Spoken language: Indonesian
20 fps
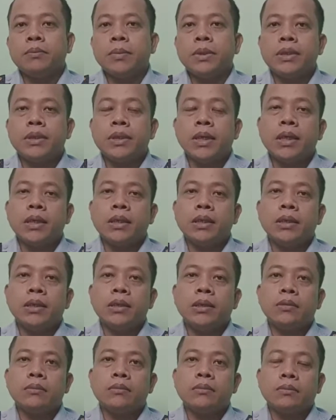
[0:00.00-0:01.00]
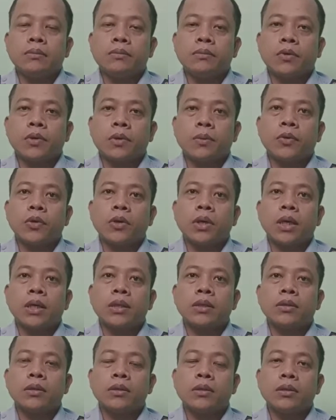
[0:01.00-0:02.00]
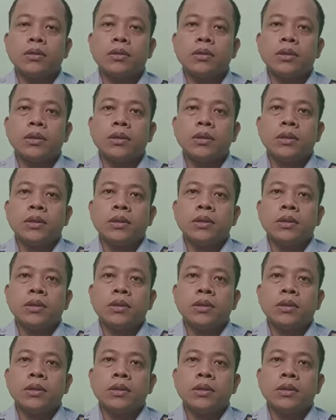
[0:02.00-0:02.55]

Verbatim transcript: menjadi provokator,